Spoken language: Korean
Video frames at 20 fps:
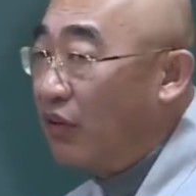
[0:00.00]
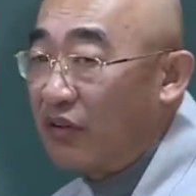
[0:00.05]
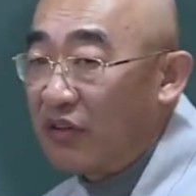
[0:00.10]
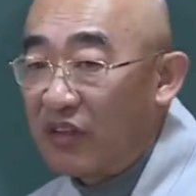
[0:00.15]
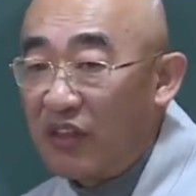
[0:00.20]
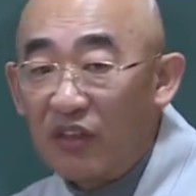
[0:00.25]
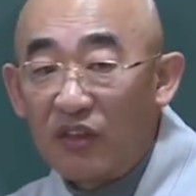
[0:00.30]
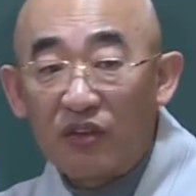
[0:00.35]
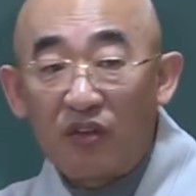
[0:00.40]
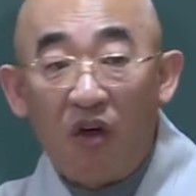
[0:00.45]

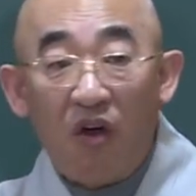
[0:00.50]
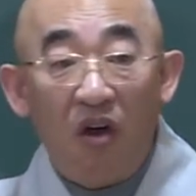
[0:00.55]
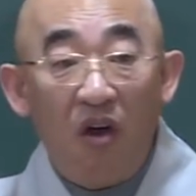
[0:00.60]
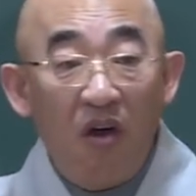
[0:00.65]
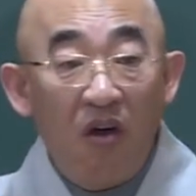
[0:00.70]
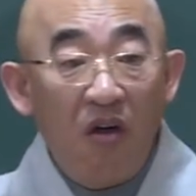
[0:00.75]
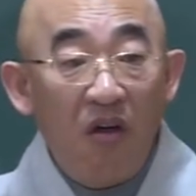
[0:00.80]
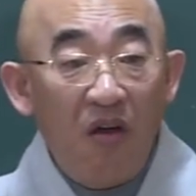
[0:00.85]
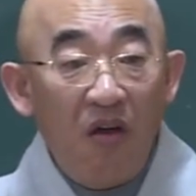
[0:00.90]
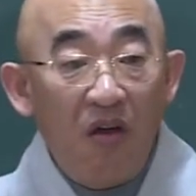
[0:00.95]
어때요?
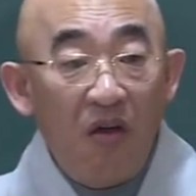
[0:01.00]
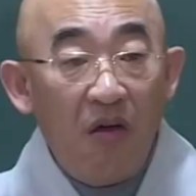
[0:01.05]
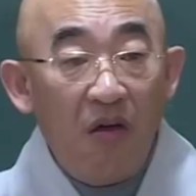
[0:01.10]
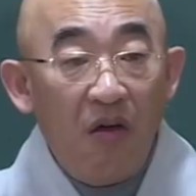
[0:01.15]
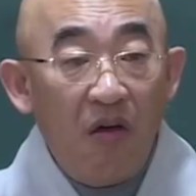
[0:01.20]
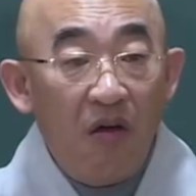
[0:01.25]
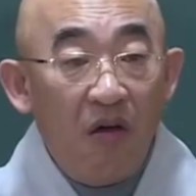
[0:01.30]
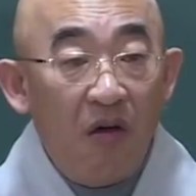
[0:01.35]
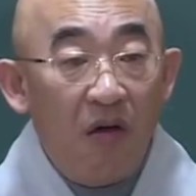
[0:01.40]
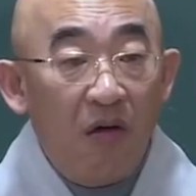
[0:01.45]
더
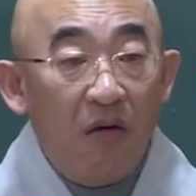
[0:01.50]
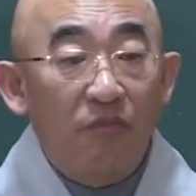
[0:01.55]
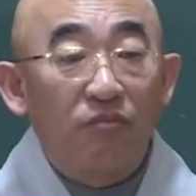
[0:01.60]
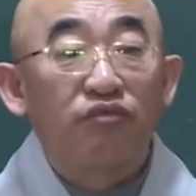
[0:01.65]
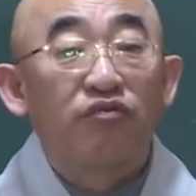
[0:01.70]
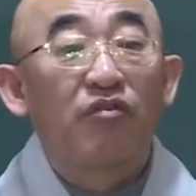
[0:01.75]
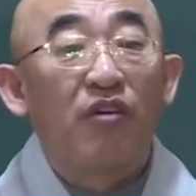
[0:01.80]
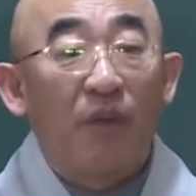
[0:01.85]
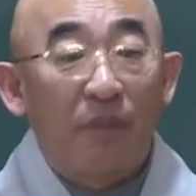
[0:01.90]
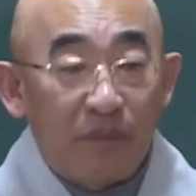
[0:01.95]

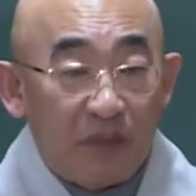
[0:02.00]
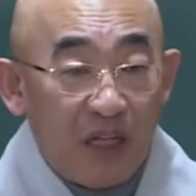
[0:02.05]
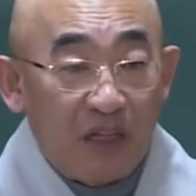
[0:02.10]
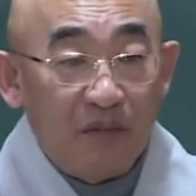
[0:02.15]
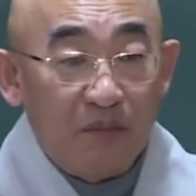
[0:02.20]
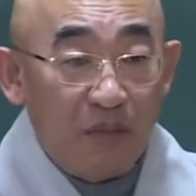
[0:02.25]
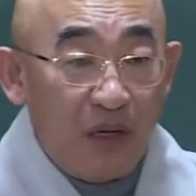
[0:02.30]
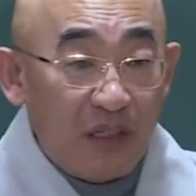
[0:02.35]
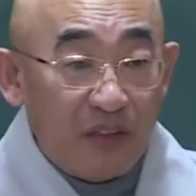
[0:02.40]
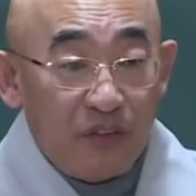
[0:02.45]

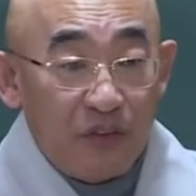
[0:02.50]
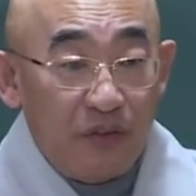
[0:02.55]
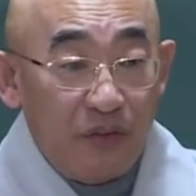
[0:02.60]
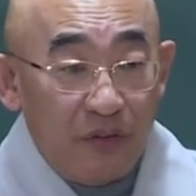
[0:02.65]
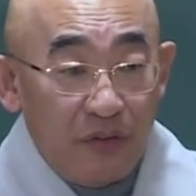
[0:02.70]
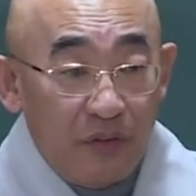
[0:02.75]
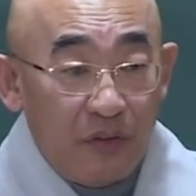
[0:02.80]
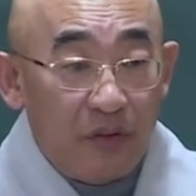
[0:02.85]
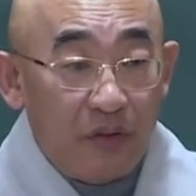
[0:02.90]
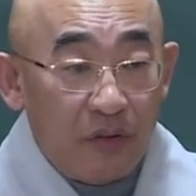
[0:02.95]
무겁단
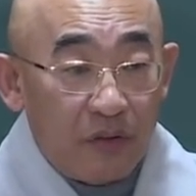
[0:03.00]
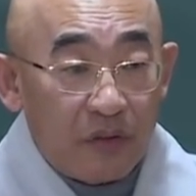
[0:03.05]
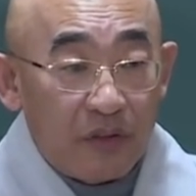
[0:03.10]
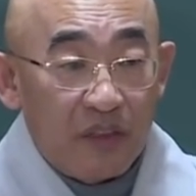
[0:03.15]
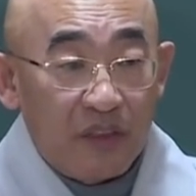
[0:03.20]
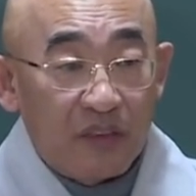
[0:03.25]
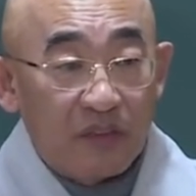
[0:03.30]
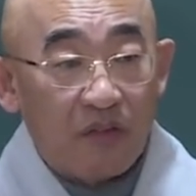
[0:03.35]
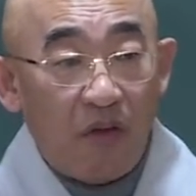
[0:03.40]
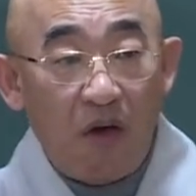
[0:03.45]
말이에요.
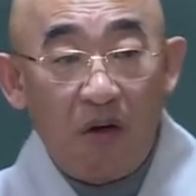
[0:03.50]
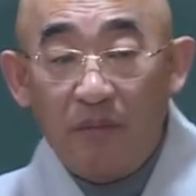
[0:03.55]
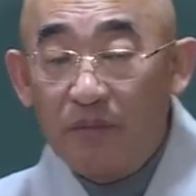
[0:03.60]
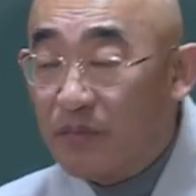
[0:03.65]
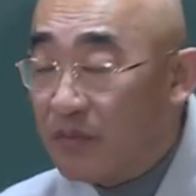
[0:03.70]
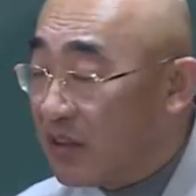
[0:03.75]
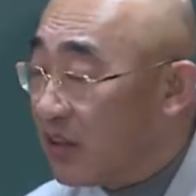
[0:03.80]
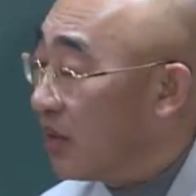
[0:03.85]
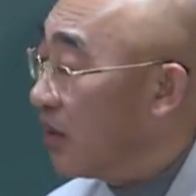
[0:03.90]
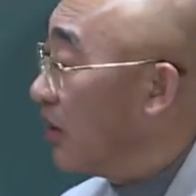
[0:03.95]
그래서
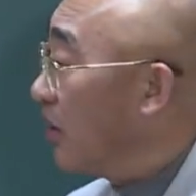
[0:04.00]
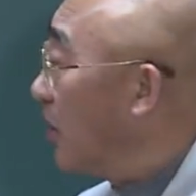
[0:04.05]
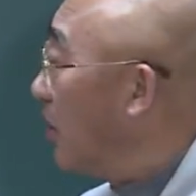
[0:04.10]
엄청